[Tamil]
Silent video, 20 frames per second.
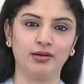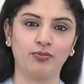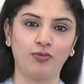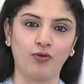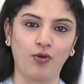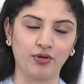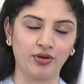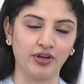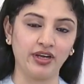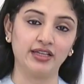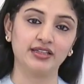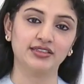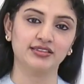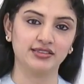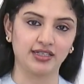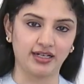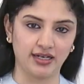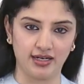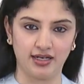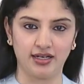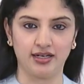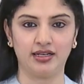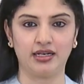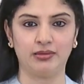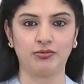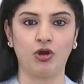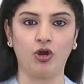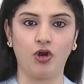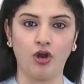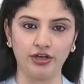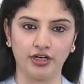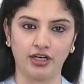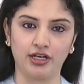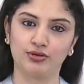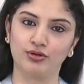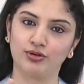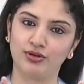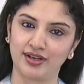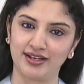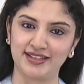நான் போட்டுன்னு அது நம்ம
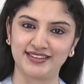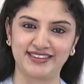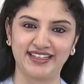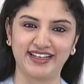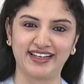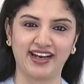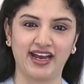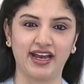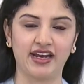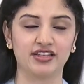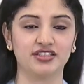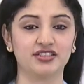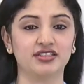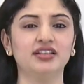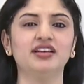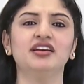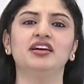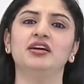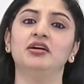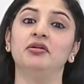ஹாட்டான குக்கரில் ஸ்டிக் ஆகிடுச்சு